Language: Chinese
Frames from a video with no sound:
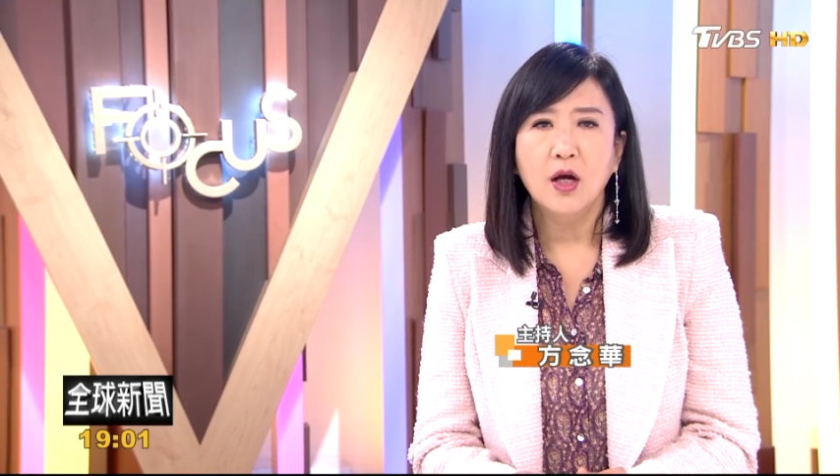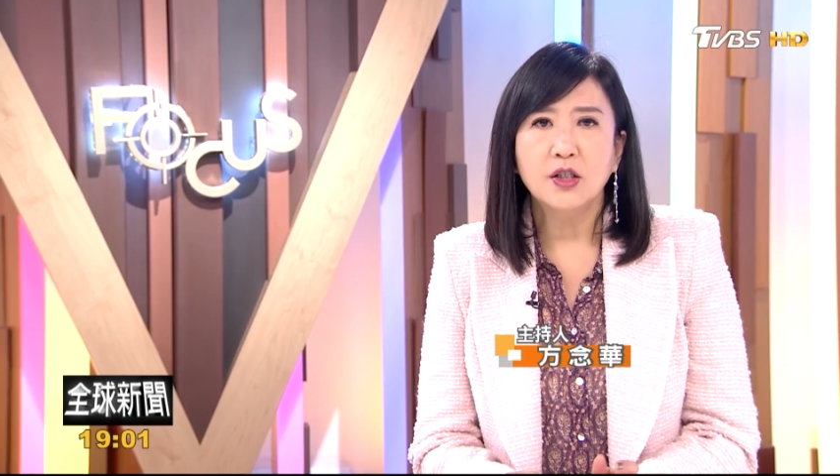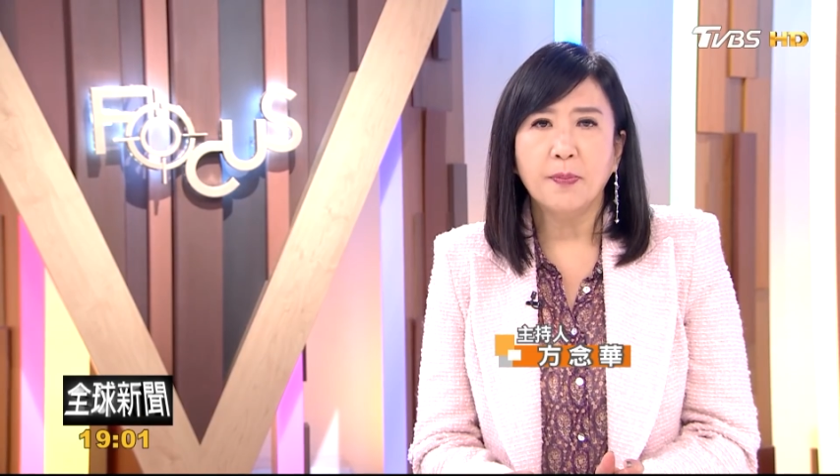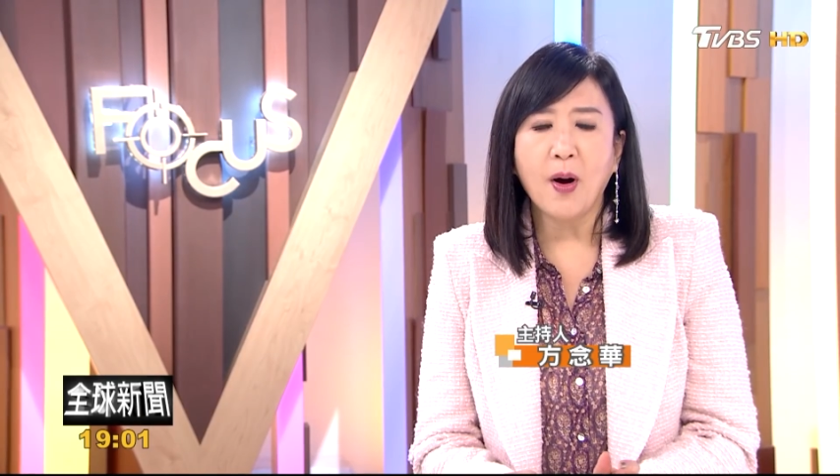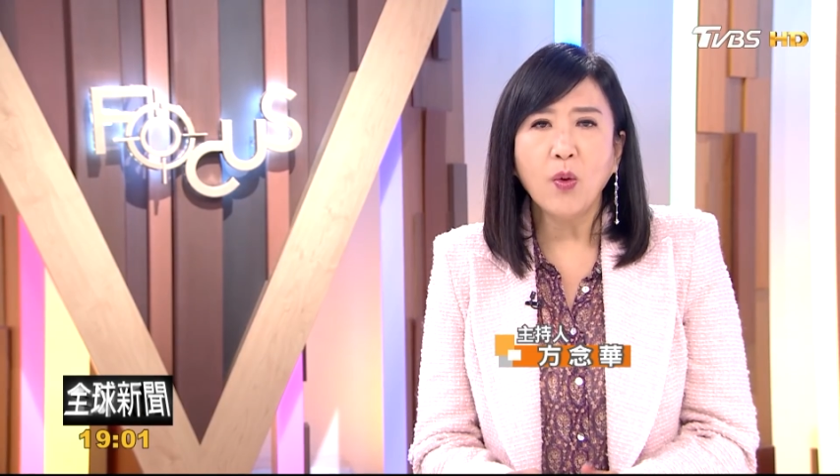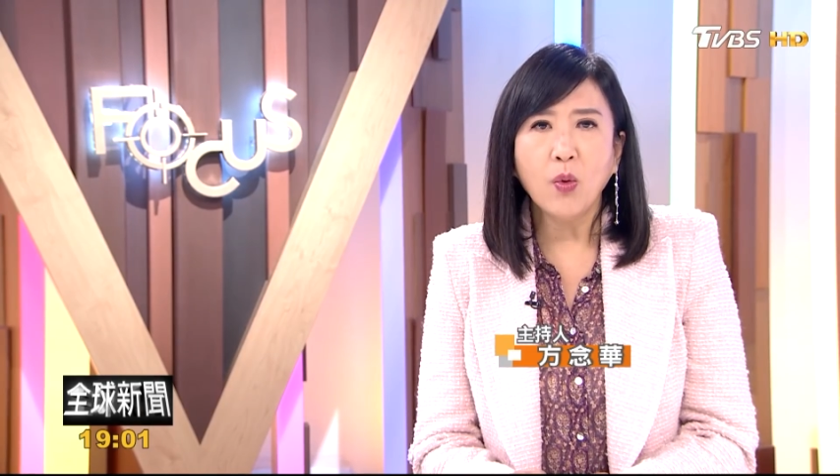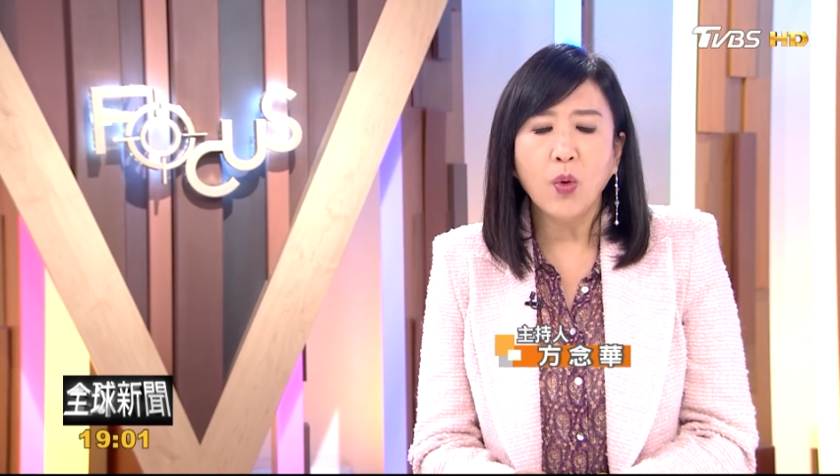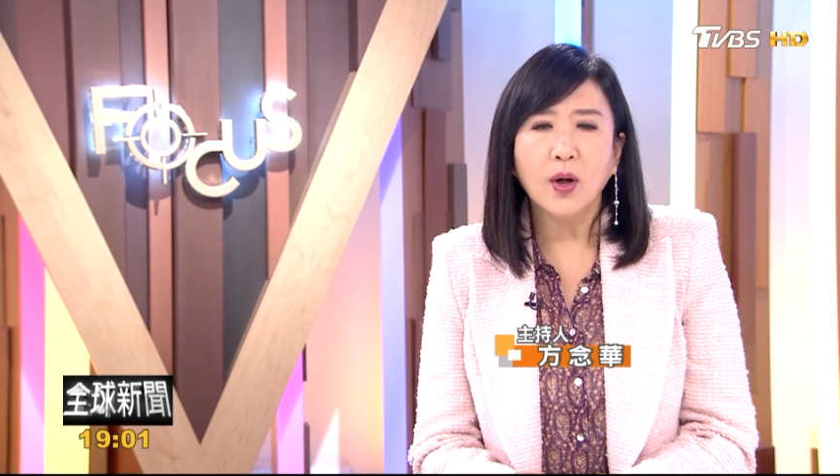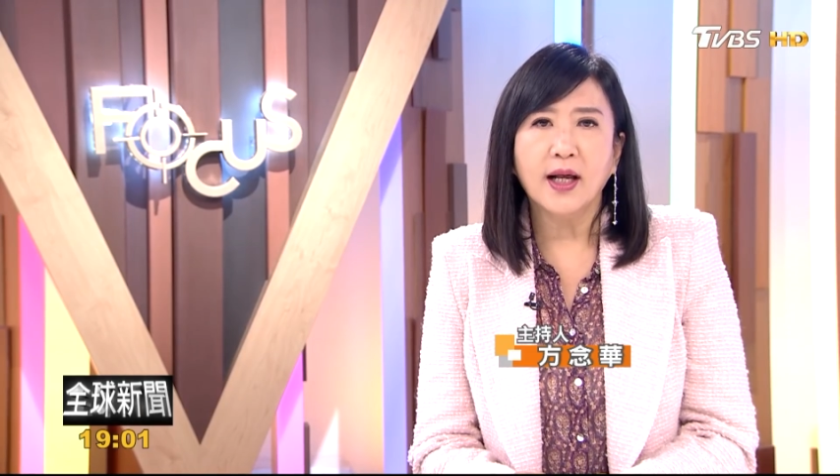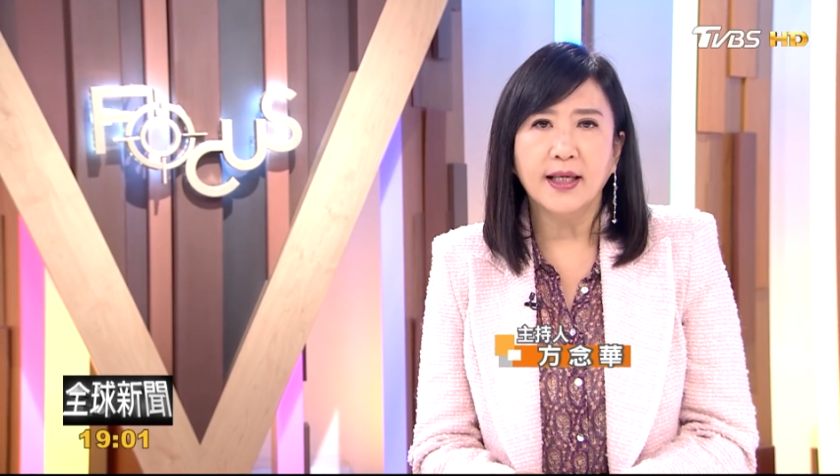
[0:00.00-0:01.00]
这包
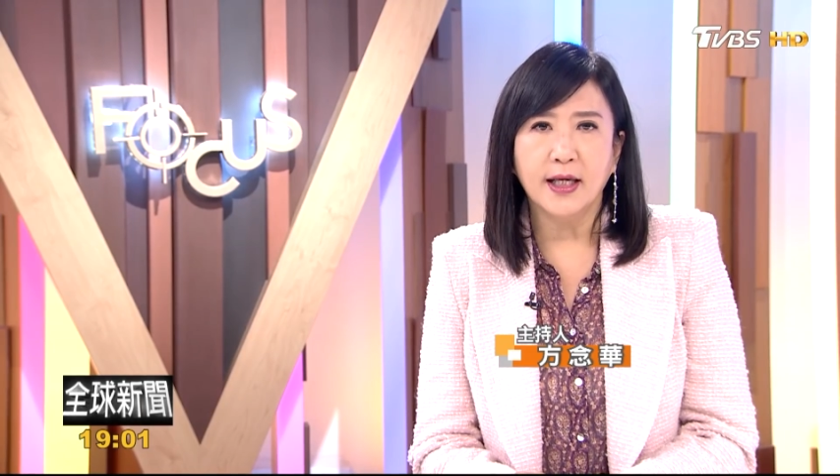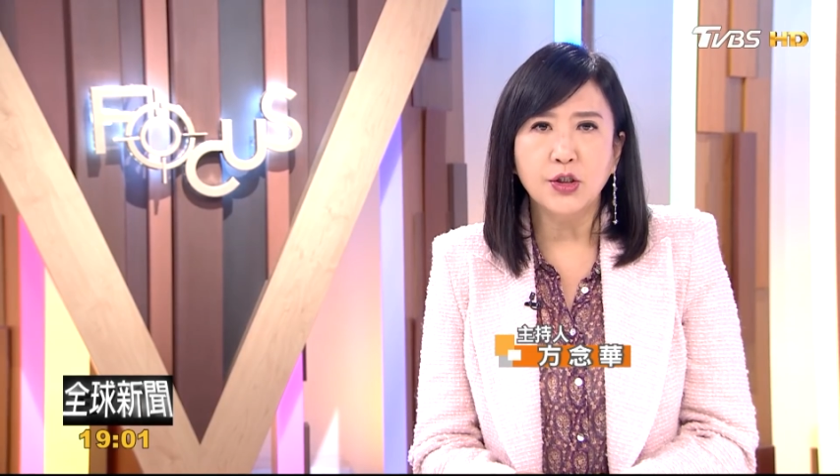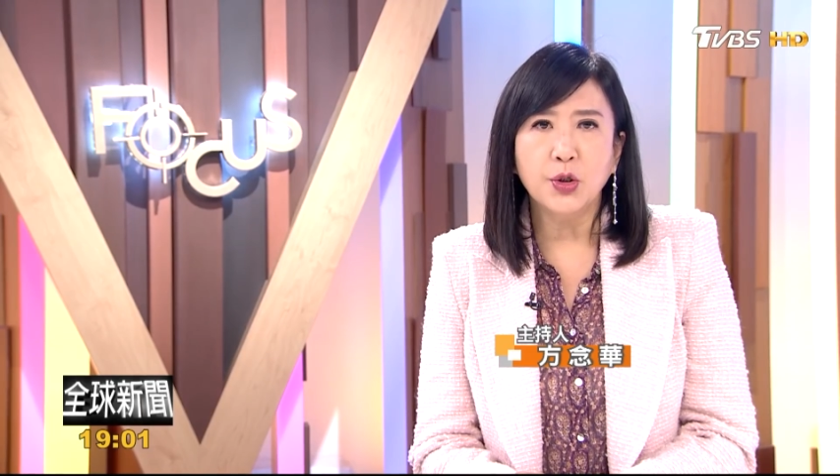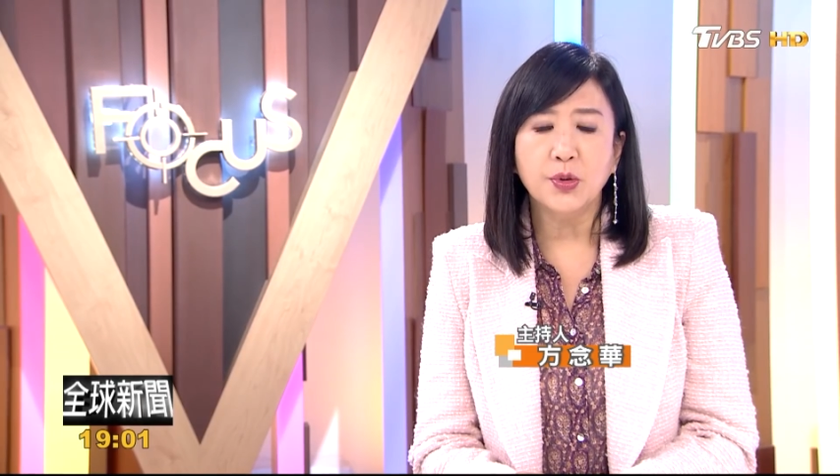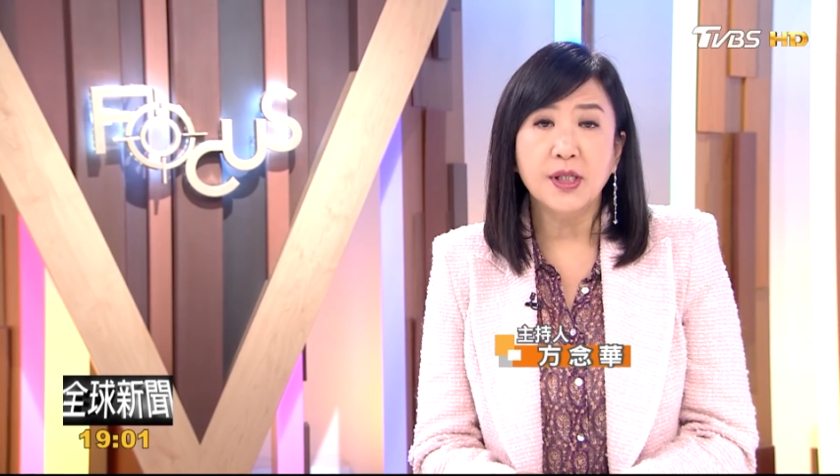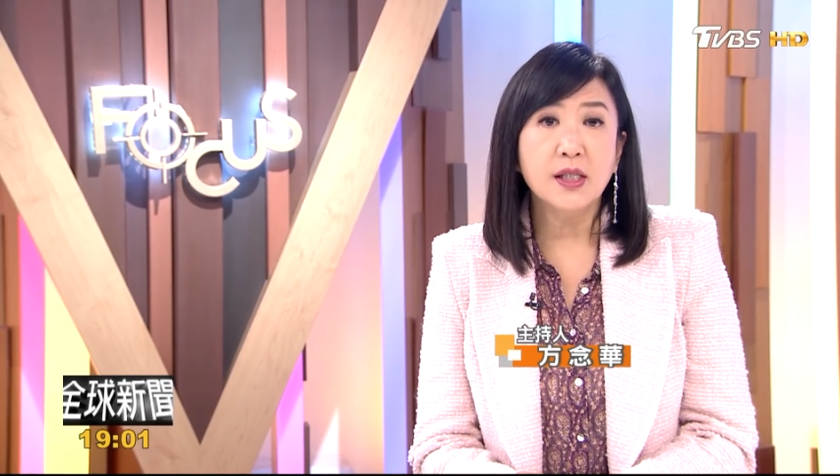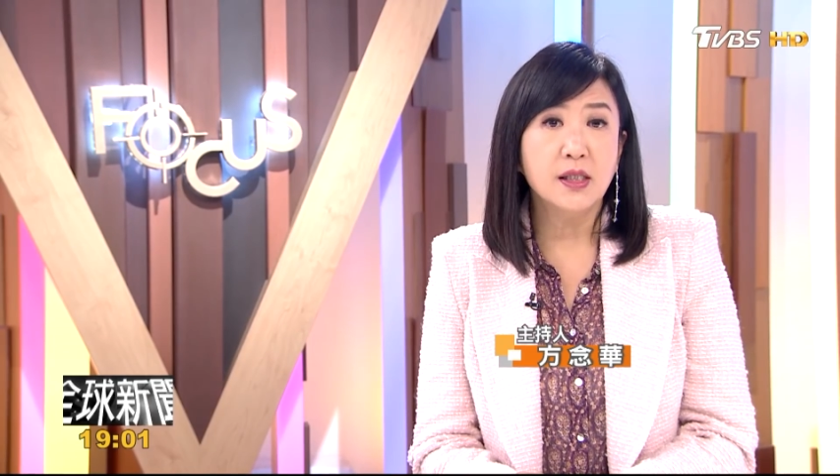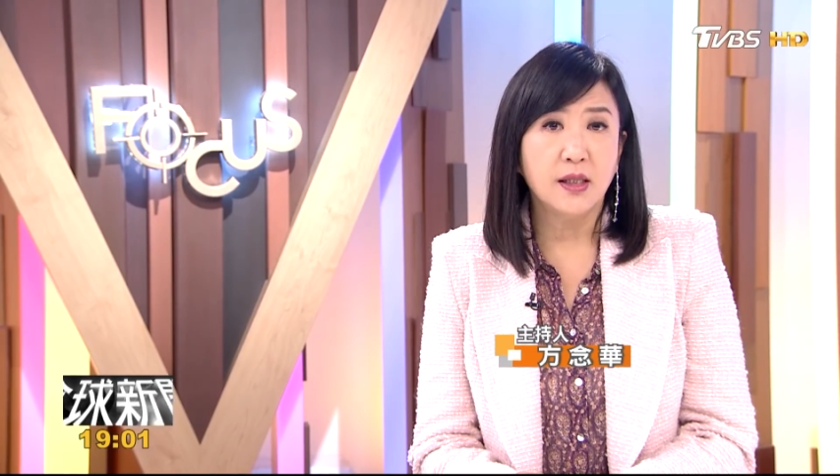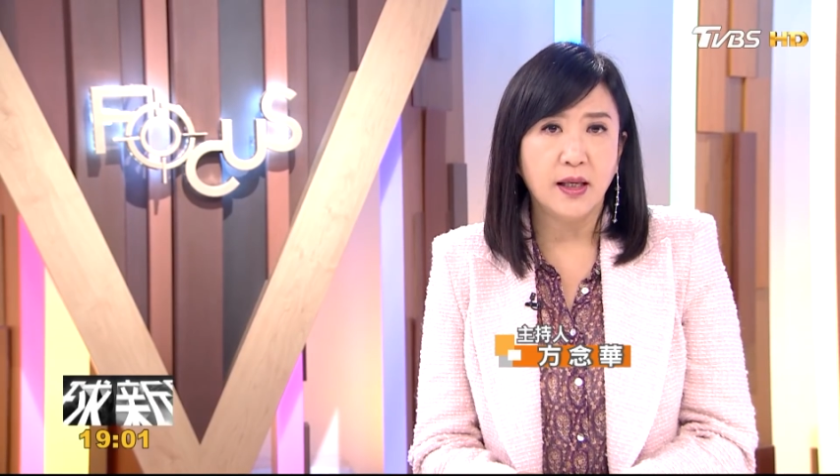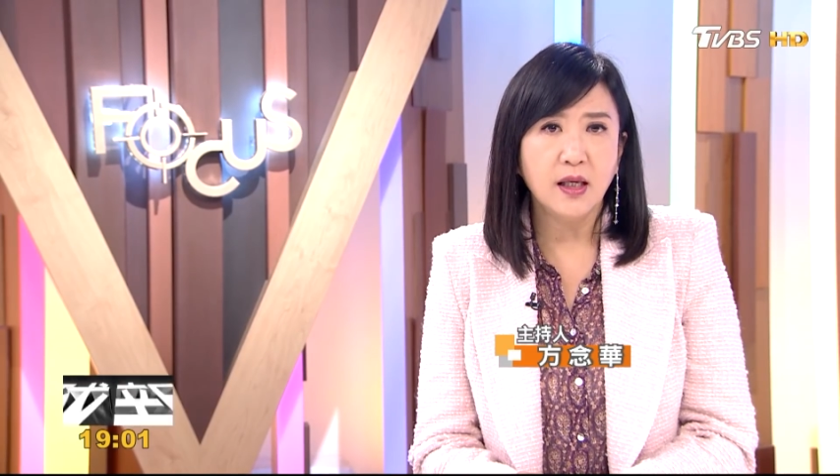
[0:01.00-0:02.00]
括了研究现
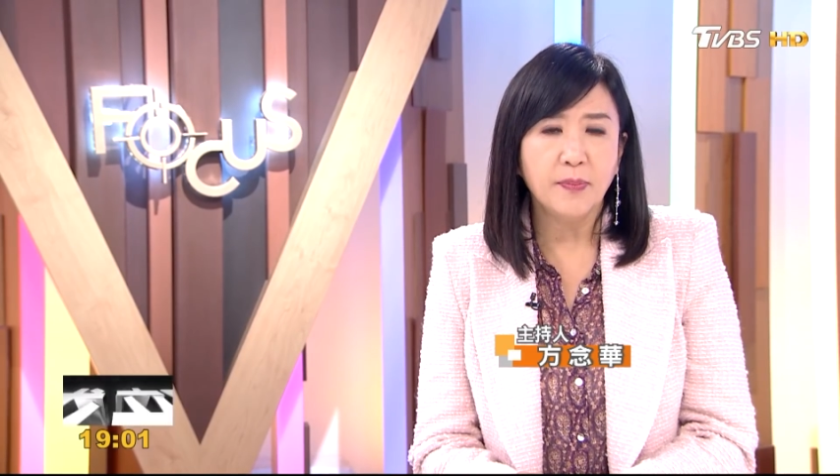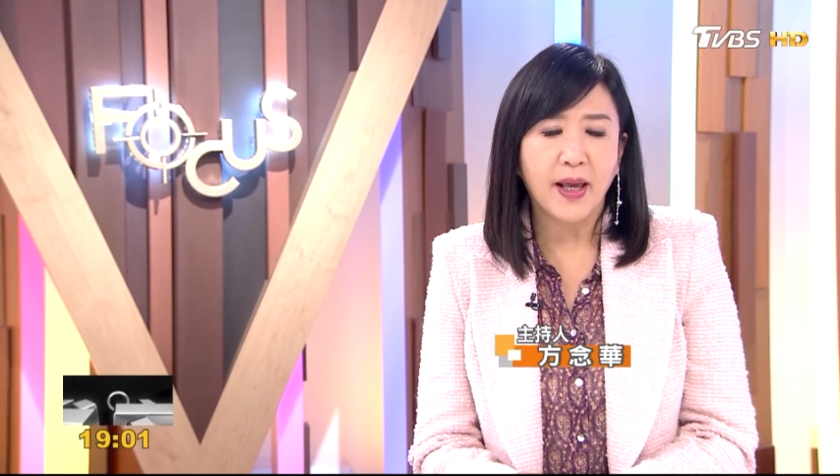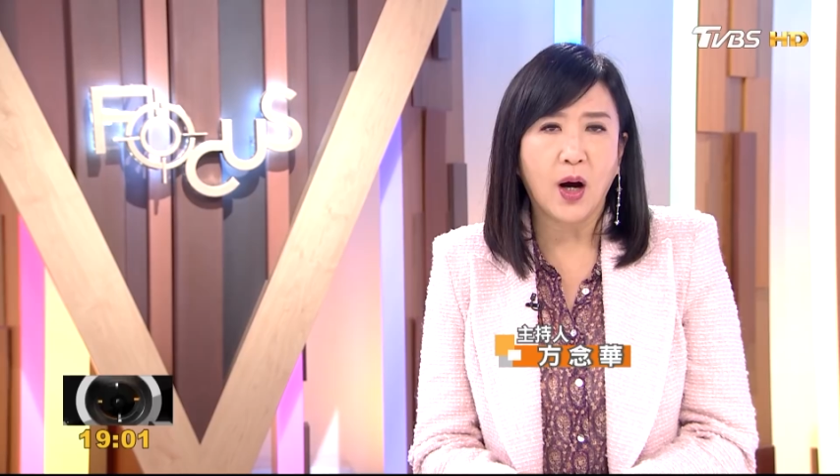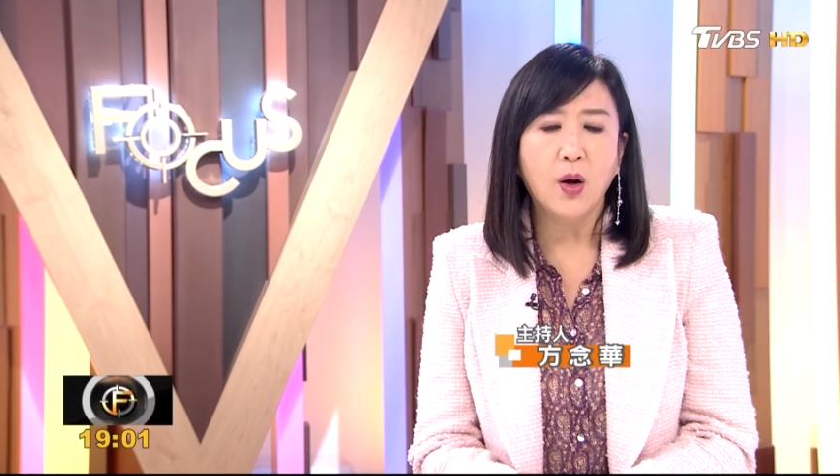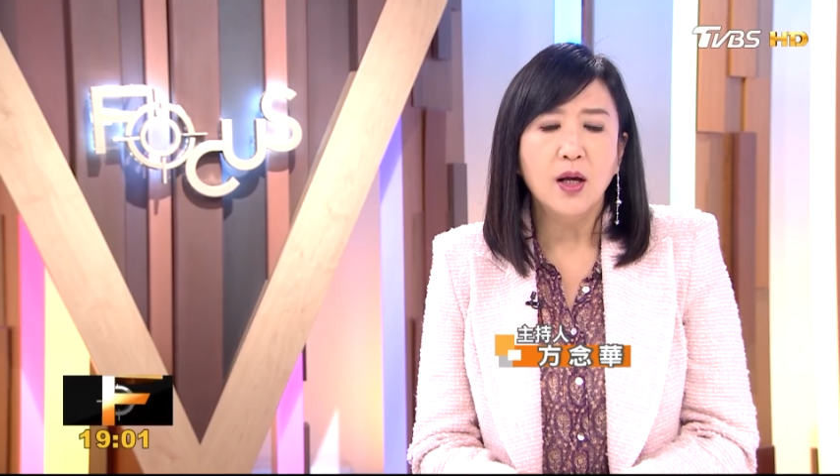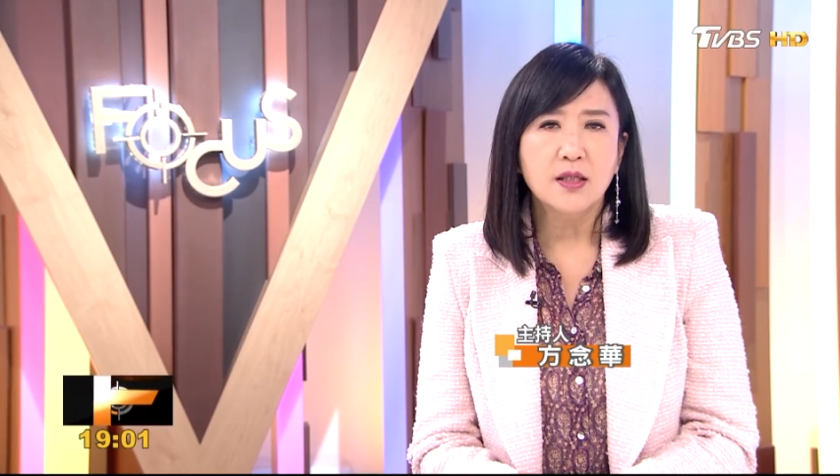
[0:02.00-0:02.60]
行的疫苗